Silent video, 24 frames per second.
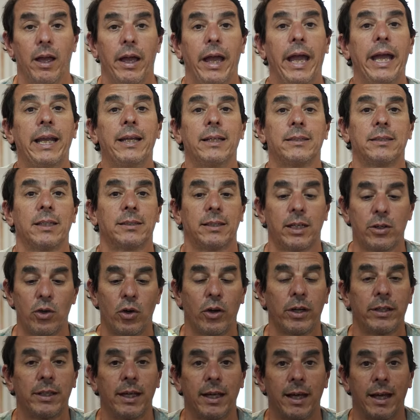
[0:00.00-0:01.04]
¿Es
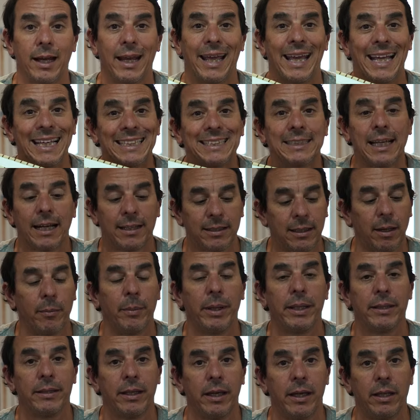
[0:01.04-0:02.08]
necesario que tengan
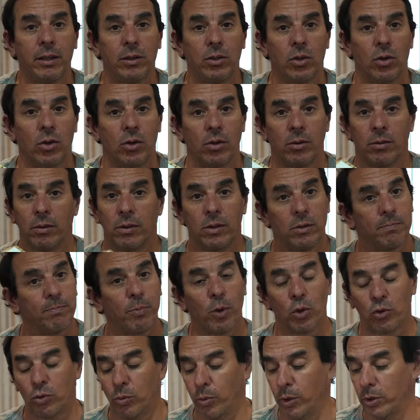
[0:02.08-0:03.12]
exactamente esto?
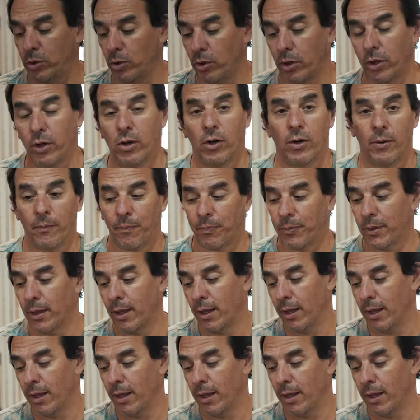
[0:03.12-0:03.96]
Por supuesto que no.